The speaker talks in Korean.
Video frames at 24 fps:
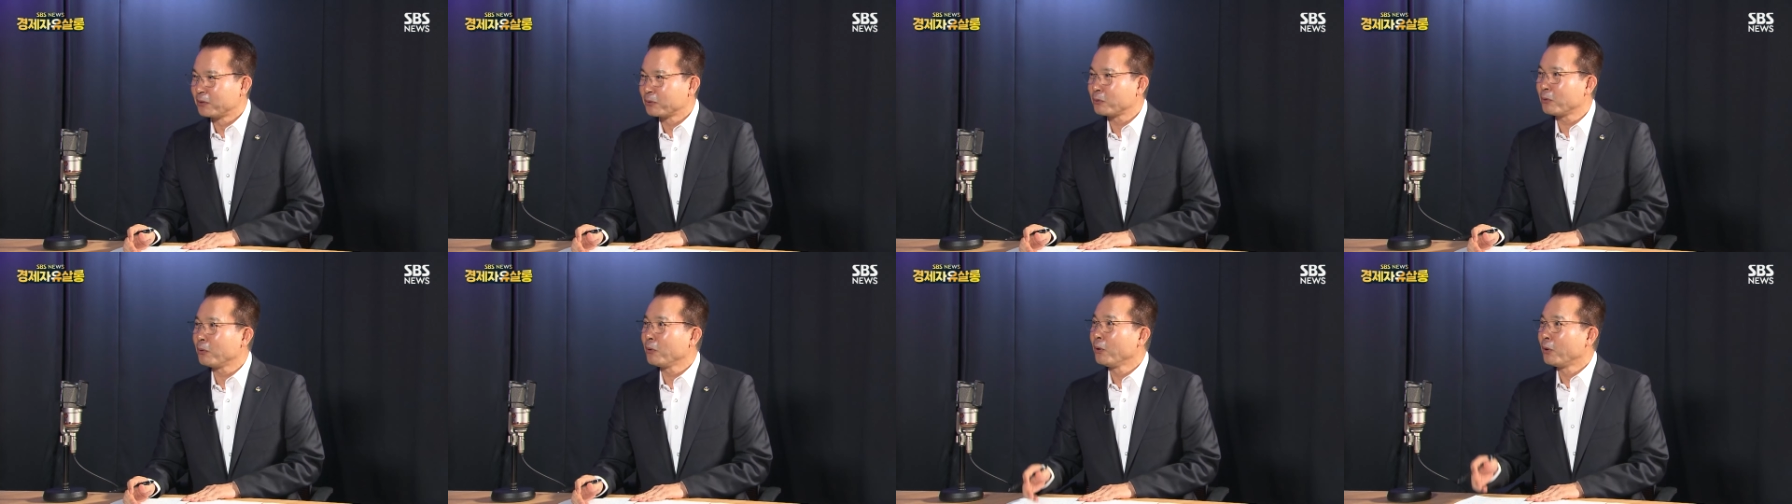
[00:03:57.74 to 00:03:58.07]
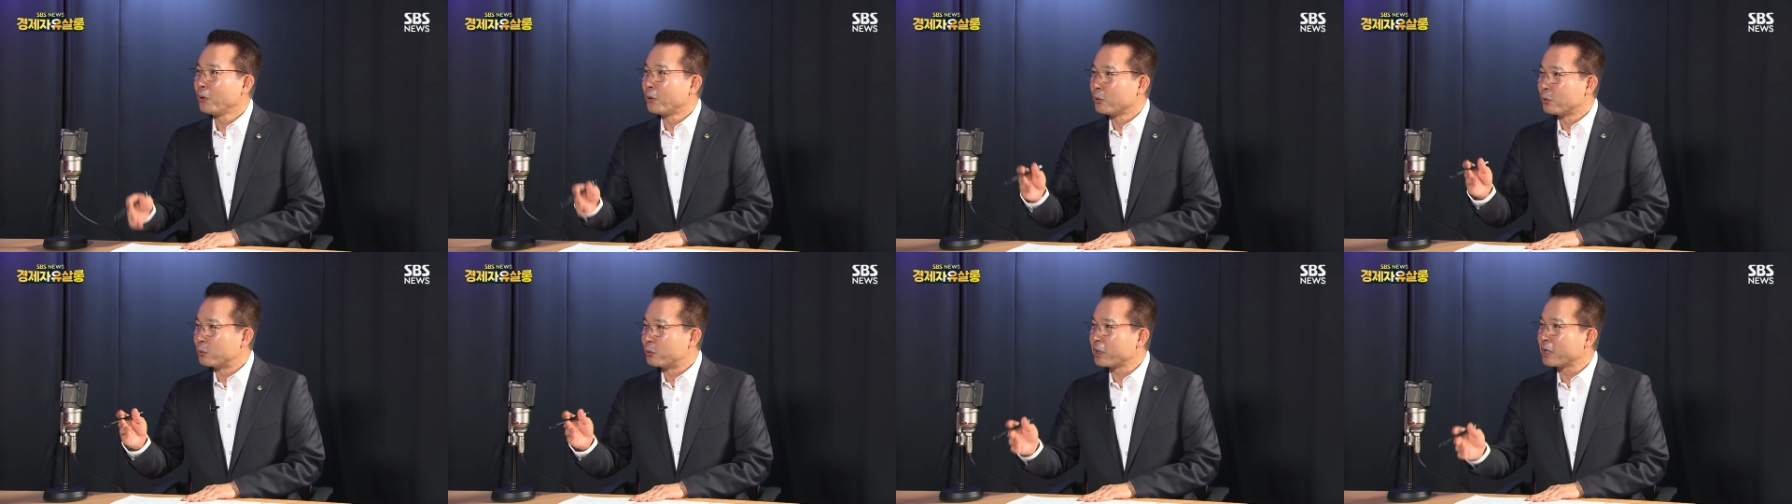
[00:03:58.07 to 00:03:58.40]
또
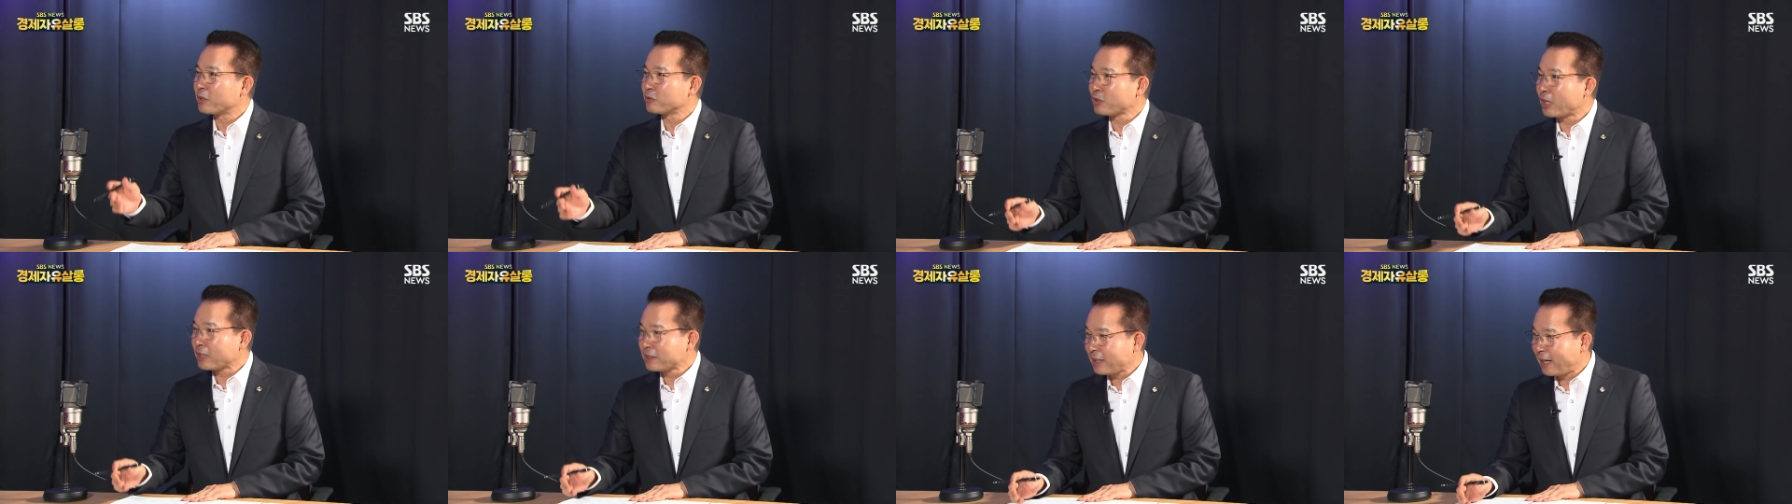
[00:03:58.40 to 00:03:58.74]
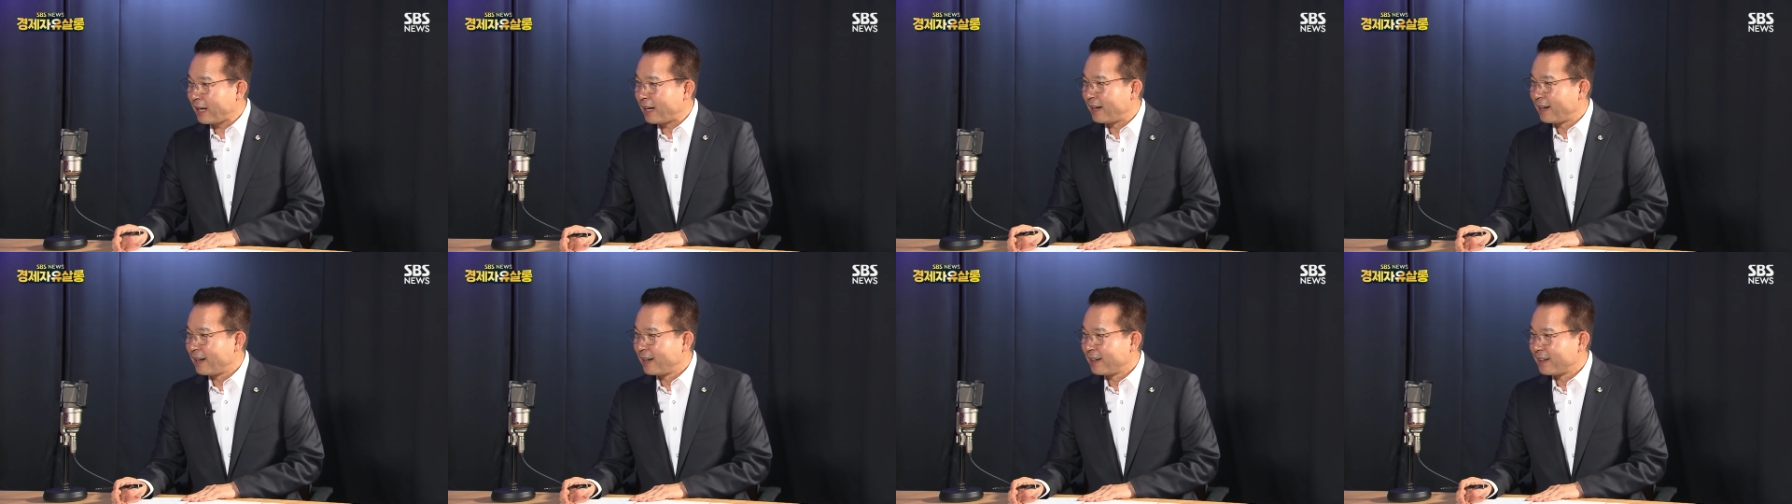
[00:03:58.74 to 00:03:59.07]
우리가
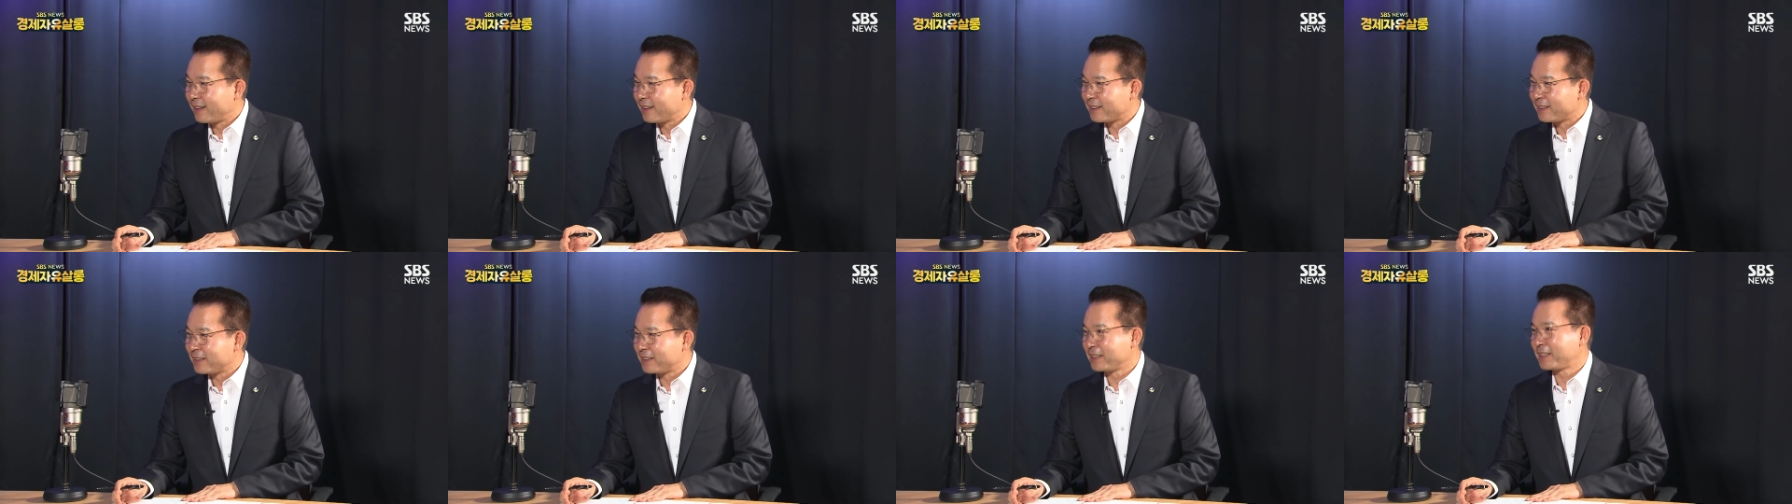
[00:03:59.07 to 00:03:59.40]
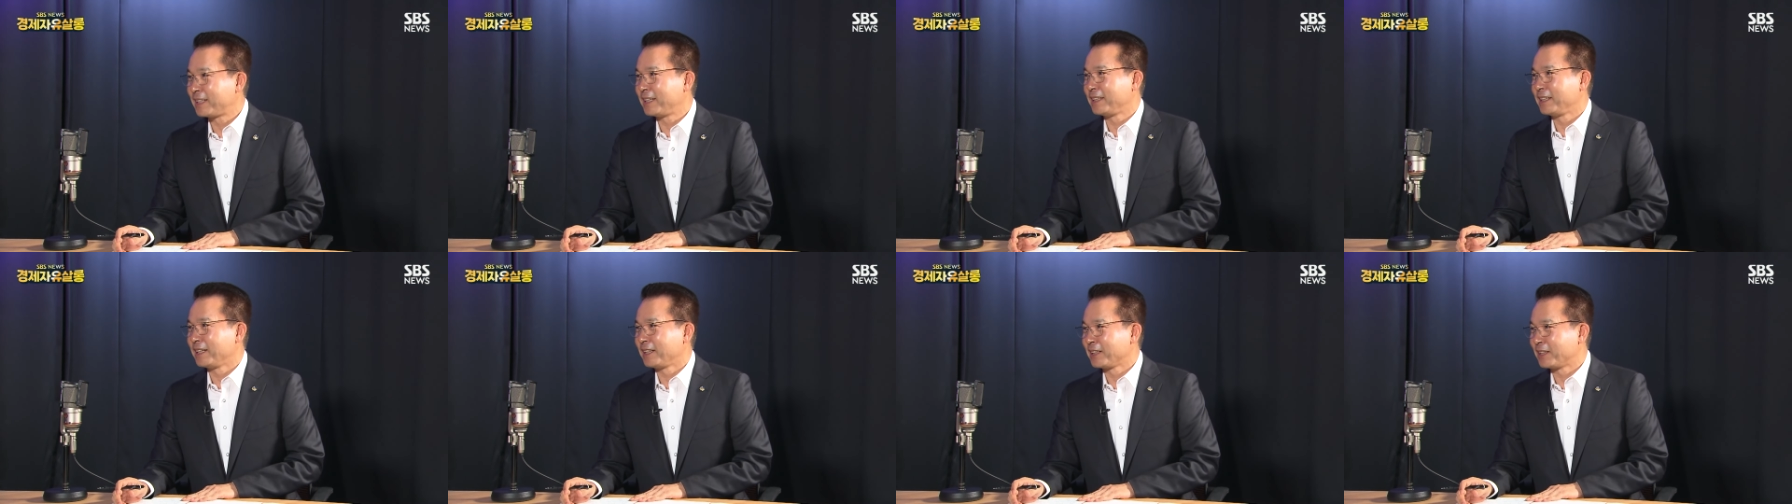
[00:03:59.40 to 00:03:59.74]
쐈다
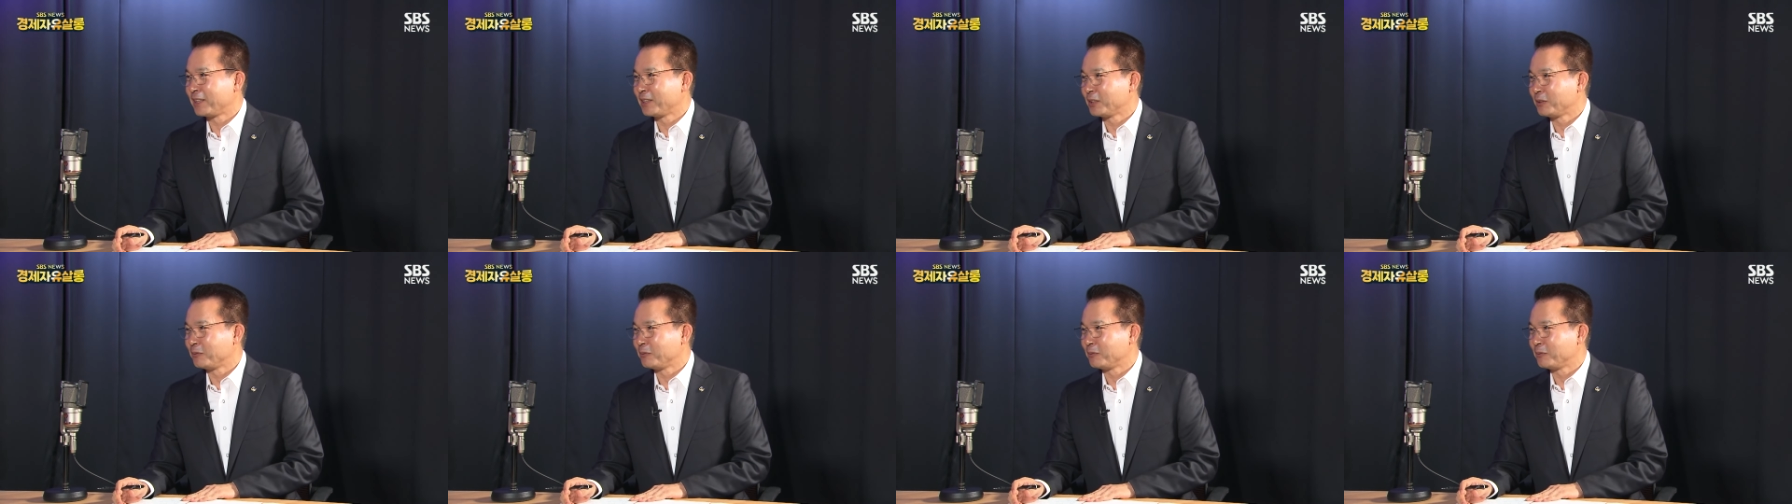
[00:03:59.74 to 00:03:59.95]
이렇게 이야기한